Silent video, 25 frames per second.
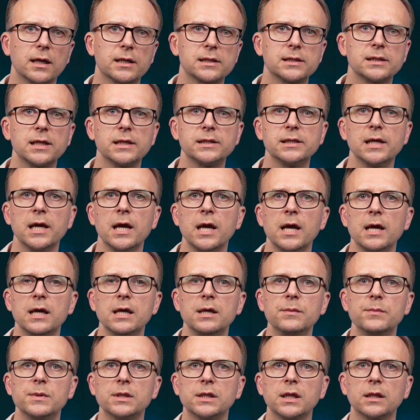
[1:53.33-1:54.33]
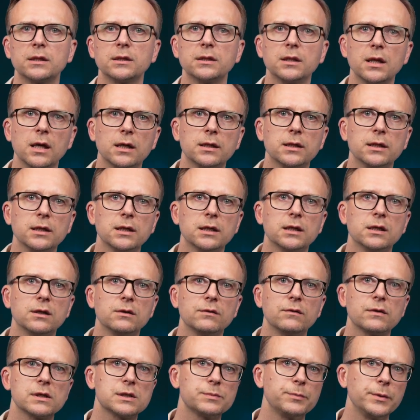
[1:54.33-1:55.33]
Кстати, именно так их и
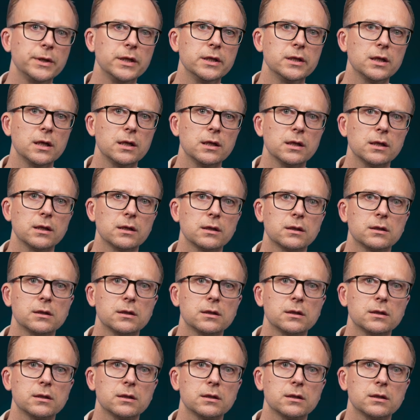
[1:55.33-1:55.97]
восприняли